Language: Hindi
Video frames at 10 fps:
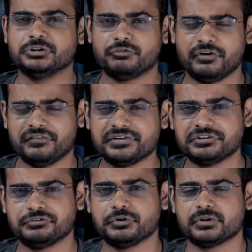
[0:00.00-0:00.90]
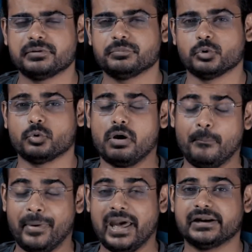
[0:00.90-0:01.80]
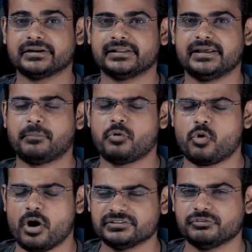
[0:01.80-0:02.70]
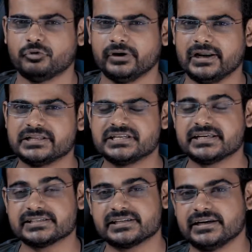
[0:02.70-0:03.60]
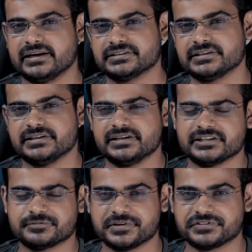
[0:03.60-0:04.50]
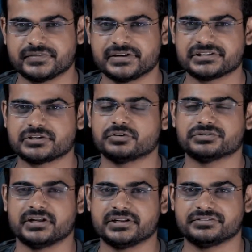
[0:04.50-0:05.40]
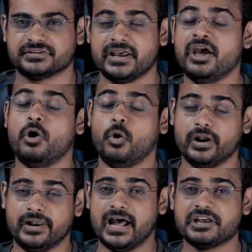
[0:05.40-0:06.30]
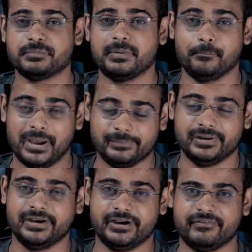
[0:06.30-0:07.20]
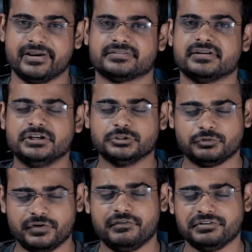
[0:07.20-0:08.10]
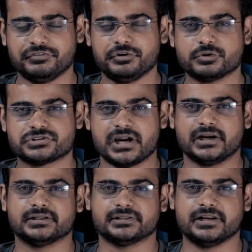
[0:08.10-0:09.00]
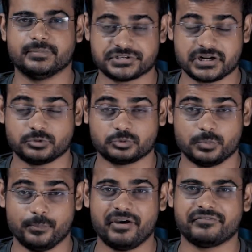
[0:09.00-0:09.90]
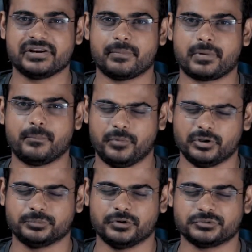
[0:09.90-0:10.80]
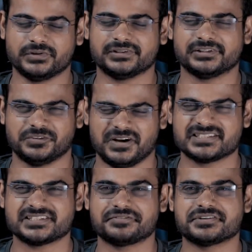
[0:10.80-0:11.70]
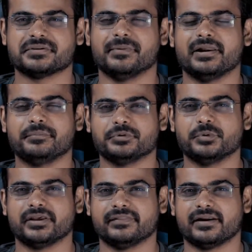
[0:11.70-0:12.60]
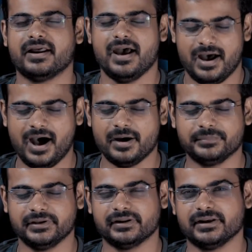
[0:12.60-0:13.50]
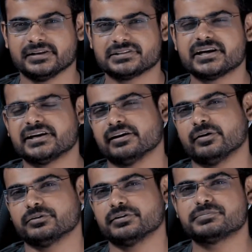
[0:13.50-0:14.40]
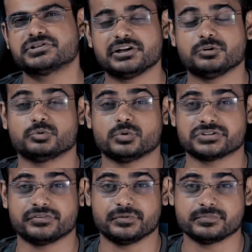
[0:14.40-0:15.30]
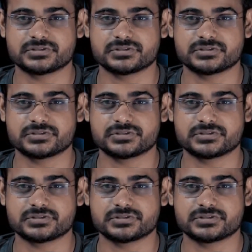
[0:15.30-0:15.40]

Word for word: तो फटाफट से इस वीडियो के अंदर हम दोनों को कंपेयर करते हैं आपको कौन सा फ़ोन लेना चाहिए किस लिए लेना चाहिए डिटेल स्पेसिफिकेशन और सारी चीज़ें और लास्ट में माई ब्लेंड एडवाइस तो फटाफट से वीडियो को स्टार्ट करते हैं नमस्कार दोस्तों मैं वीर आपका बहुत बहुत स्वागत करता हूँ आज के फ्रेश कमाल एपिसोड के अंदर आप देख रहे हैं टेक्निकल कॉन्सेप्ट चलिए दोस्तों आज का वीडियो हम